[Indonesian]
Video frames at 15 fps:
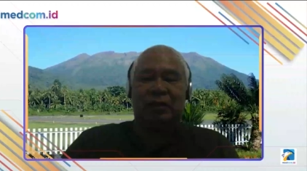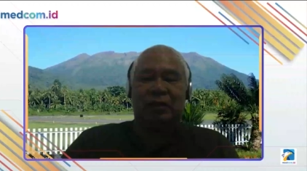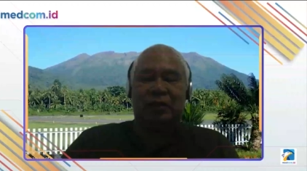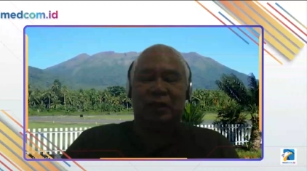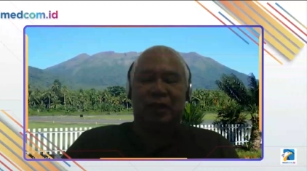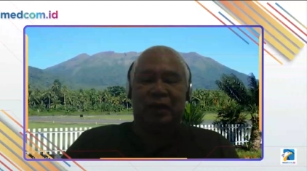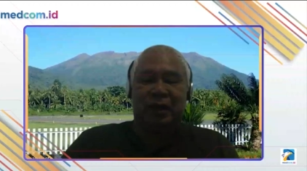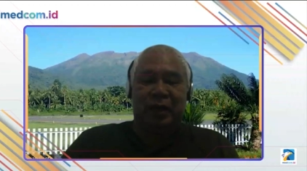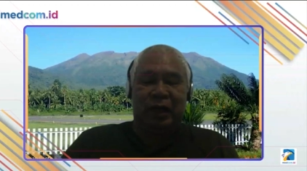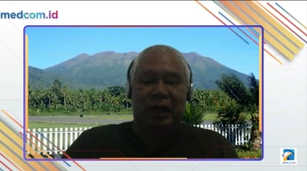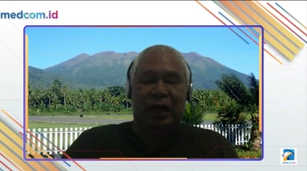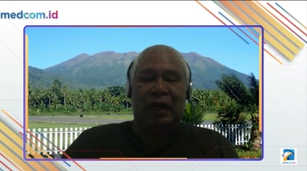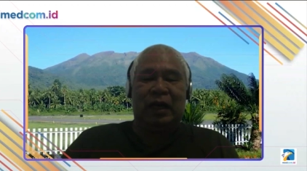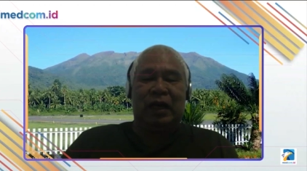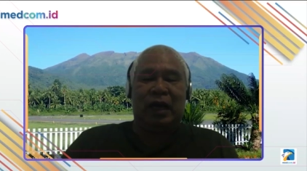
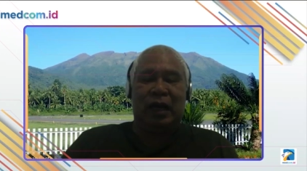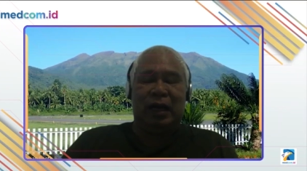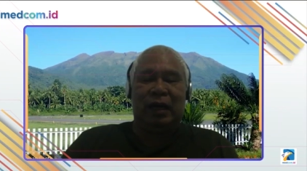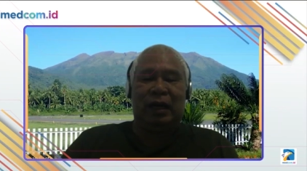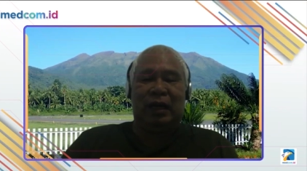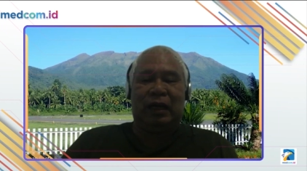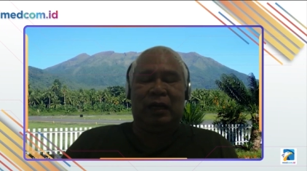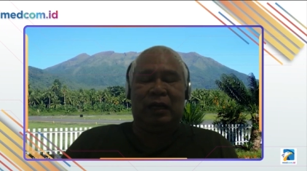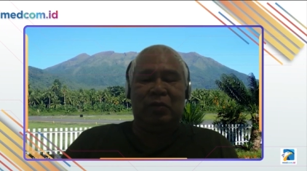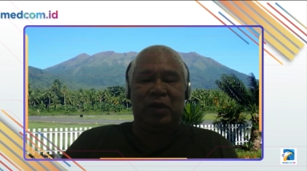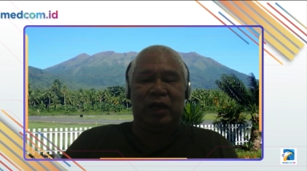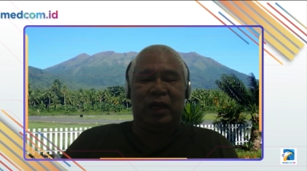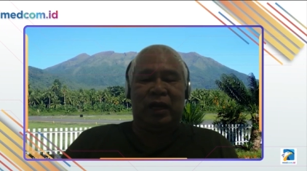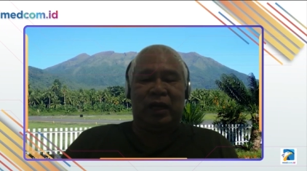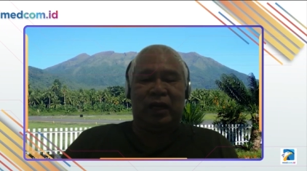Sehingga hal-hal yang
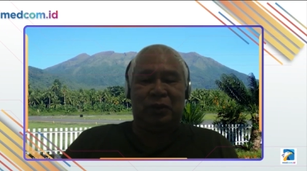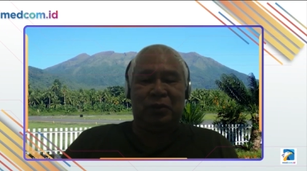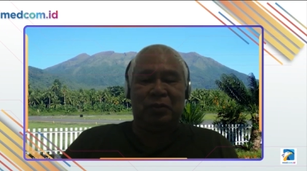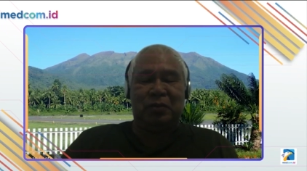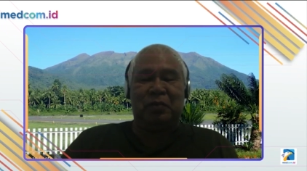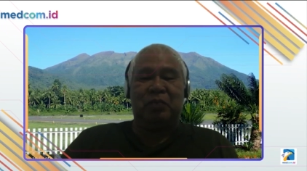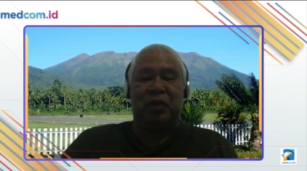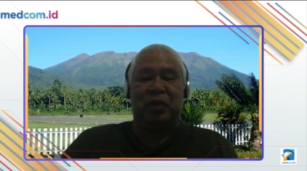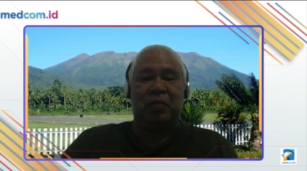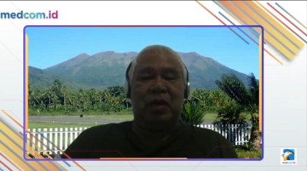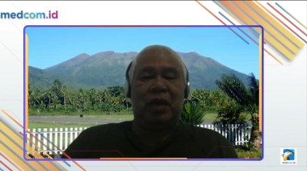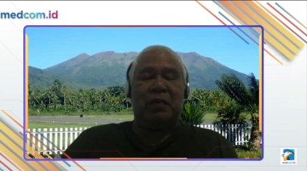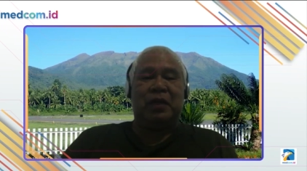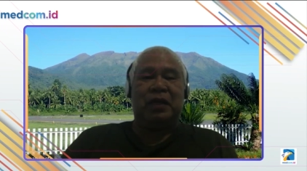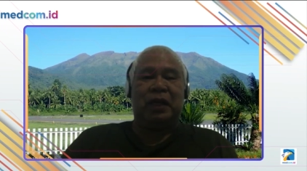demikian itu
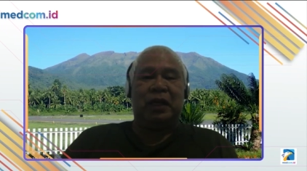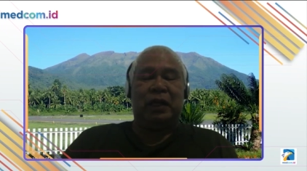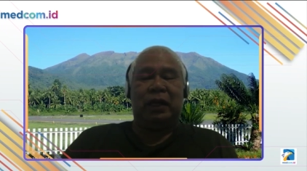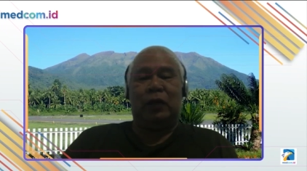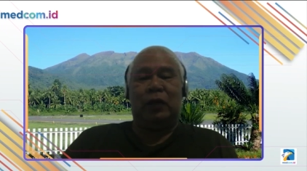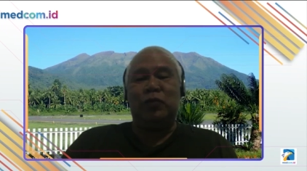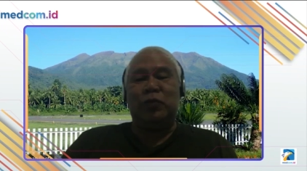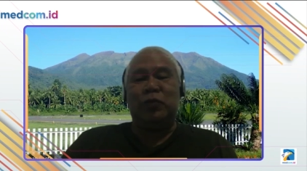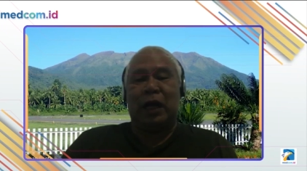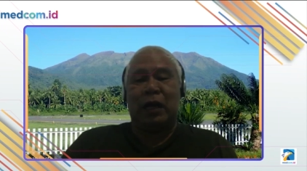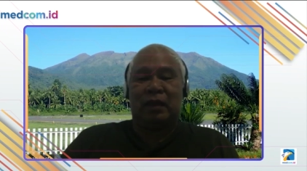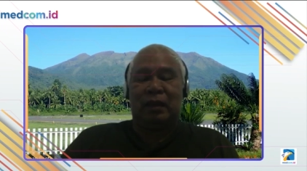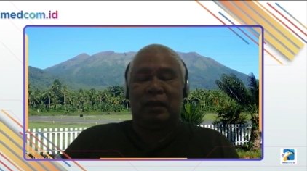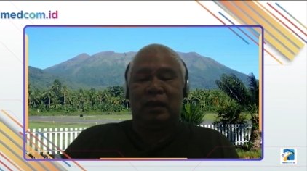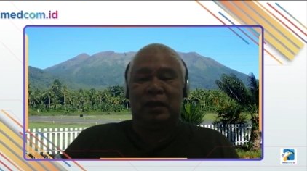memang menjadi
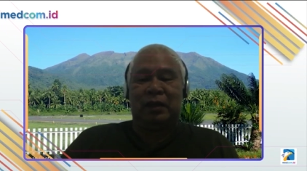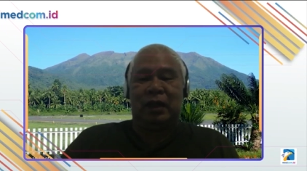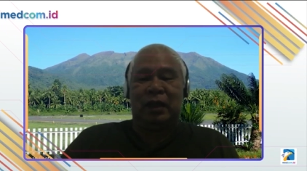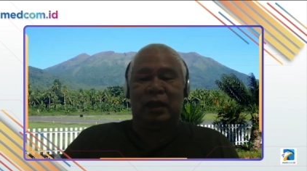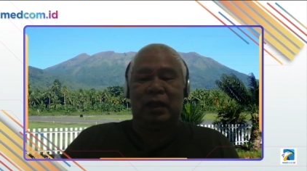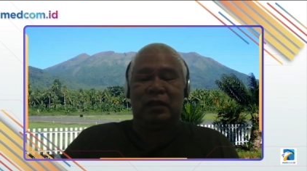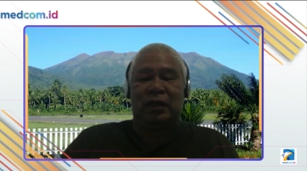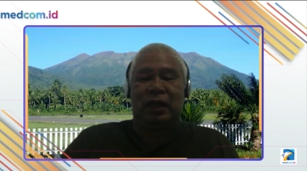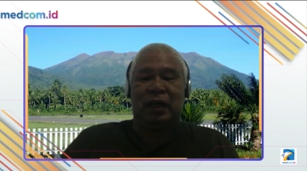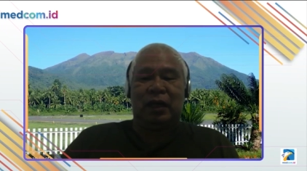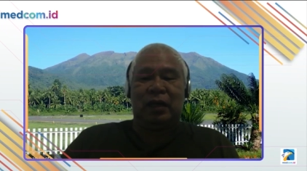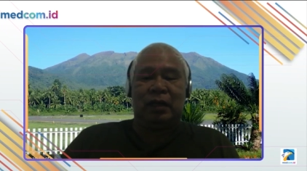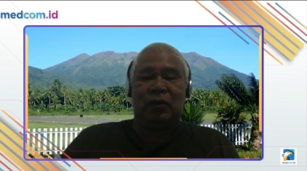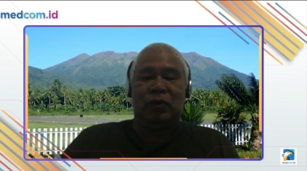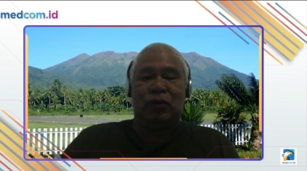lumrah. Jadi jangan
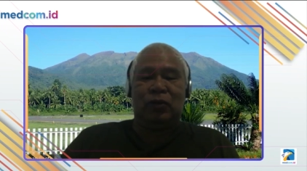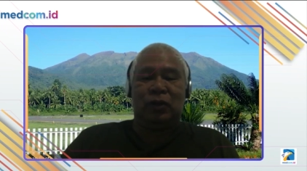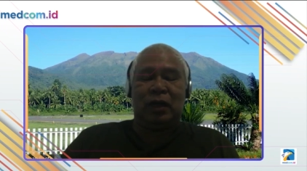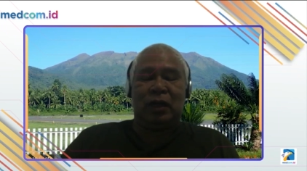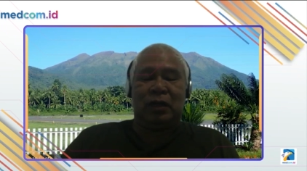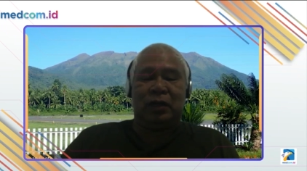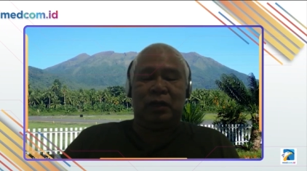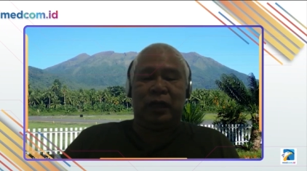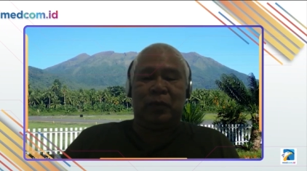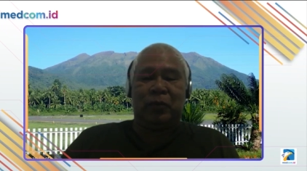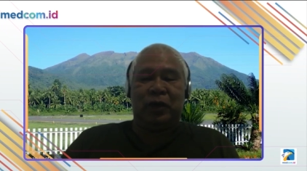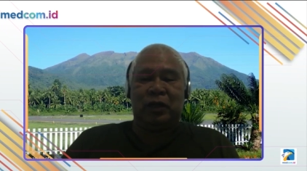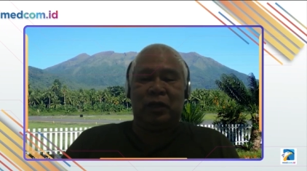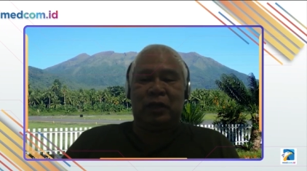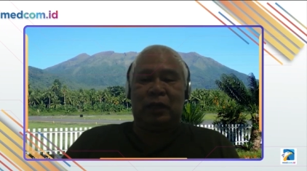salahkan dulu kan
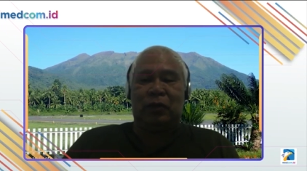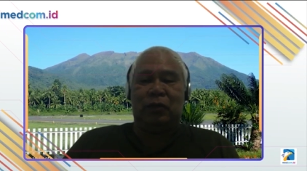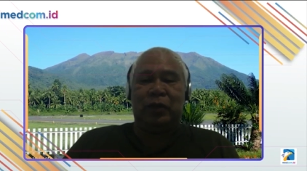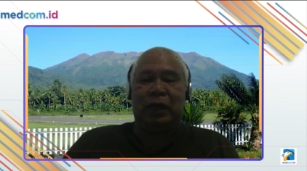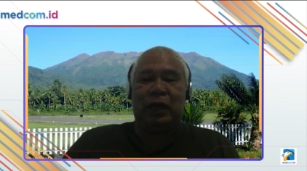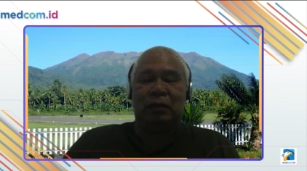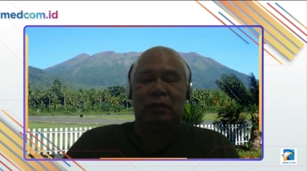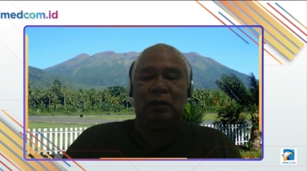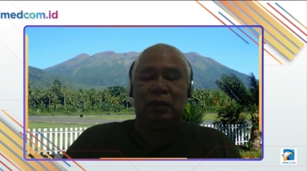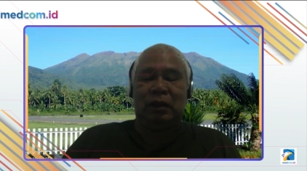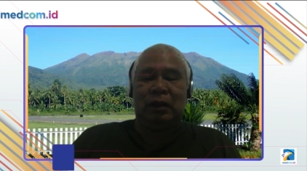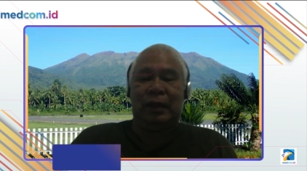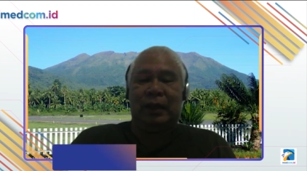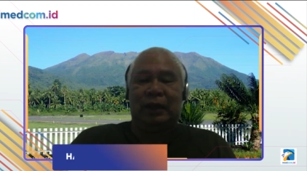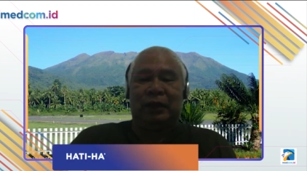nenek moyang selalu bilang
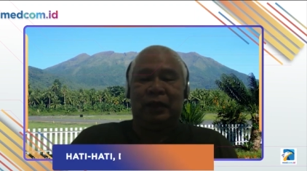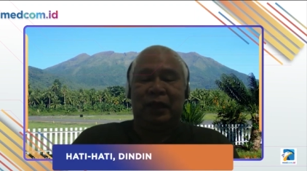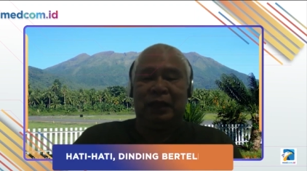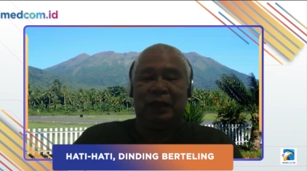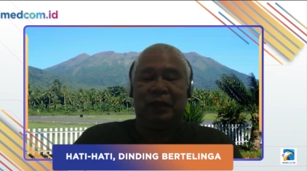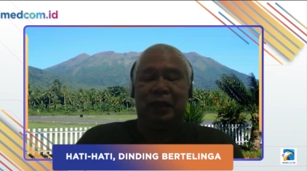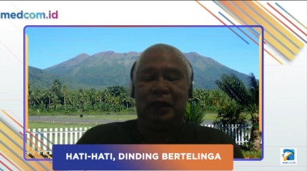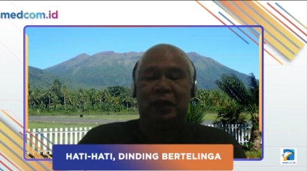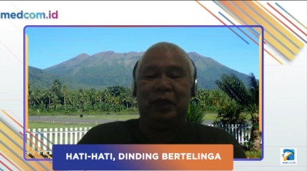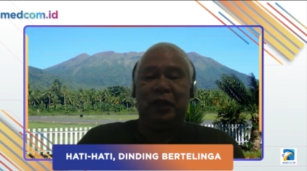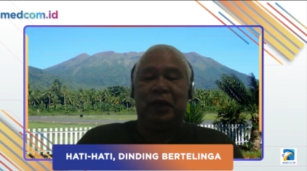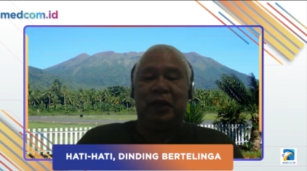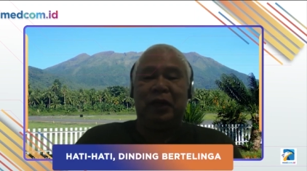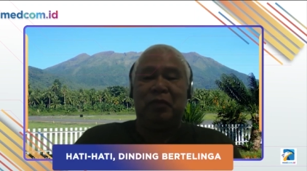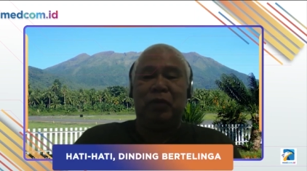hati-hati
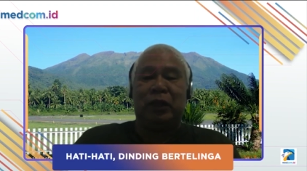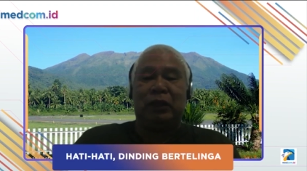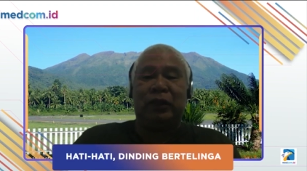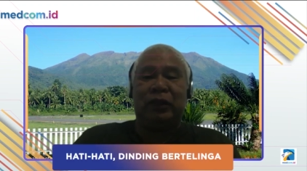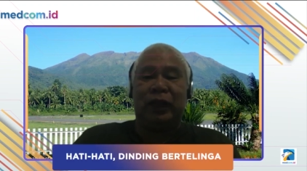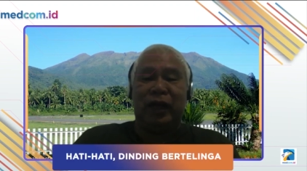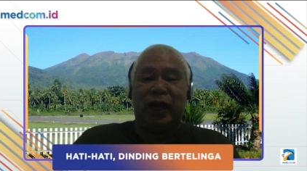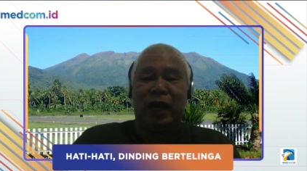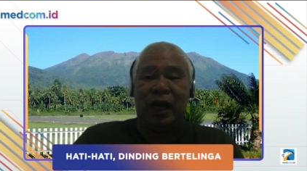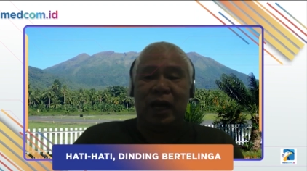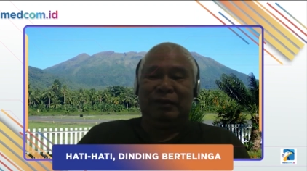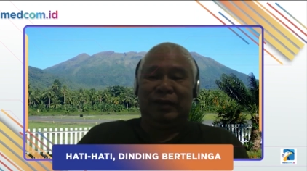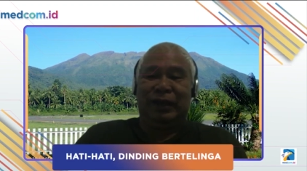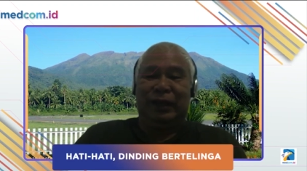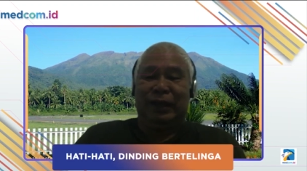dinding
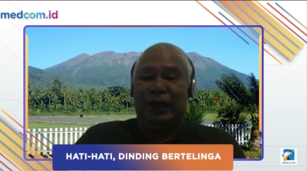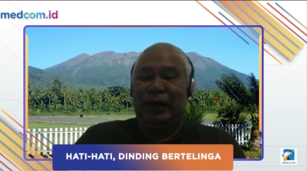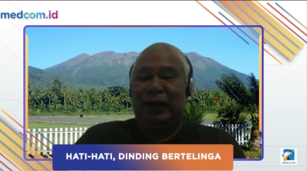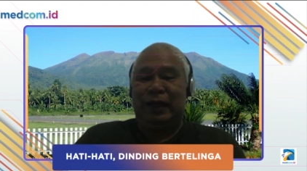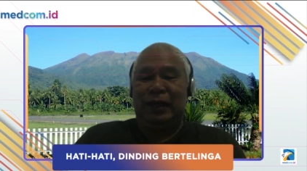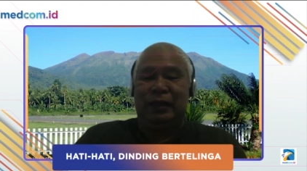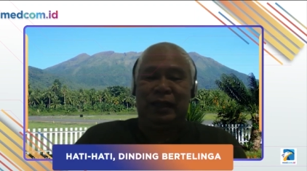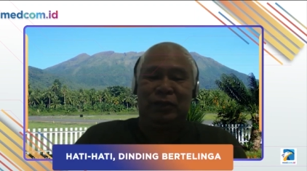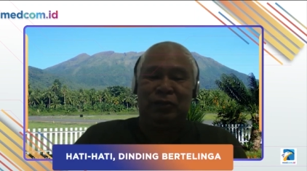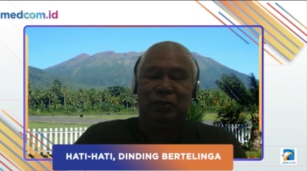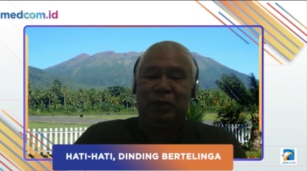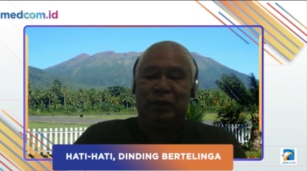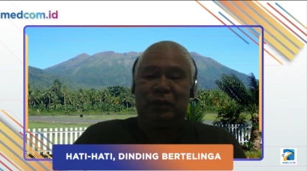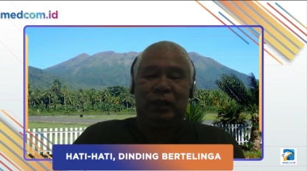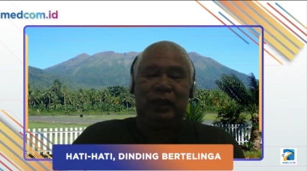bertelinga. Jadi dinding
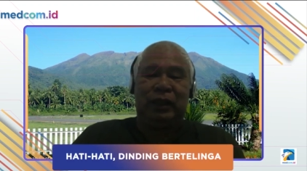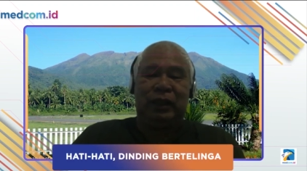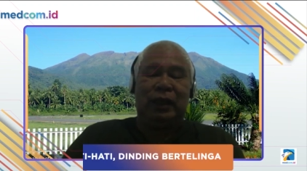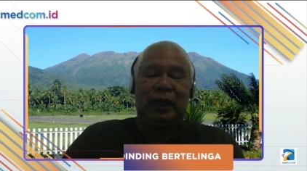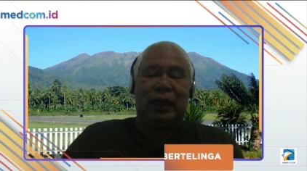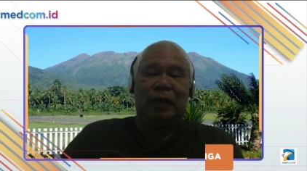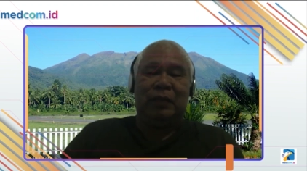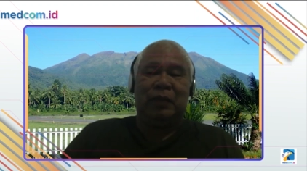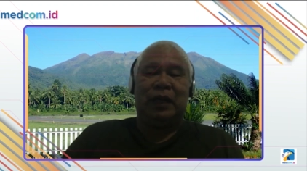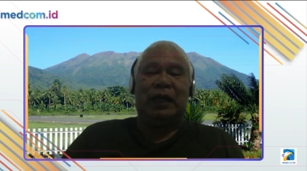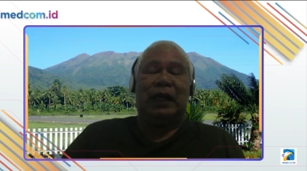aja bertelinga.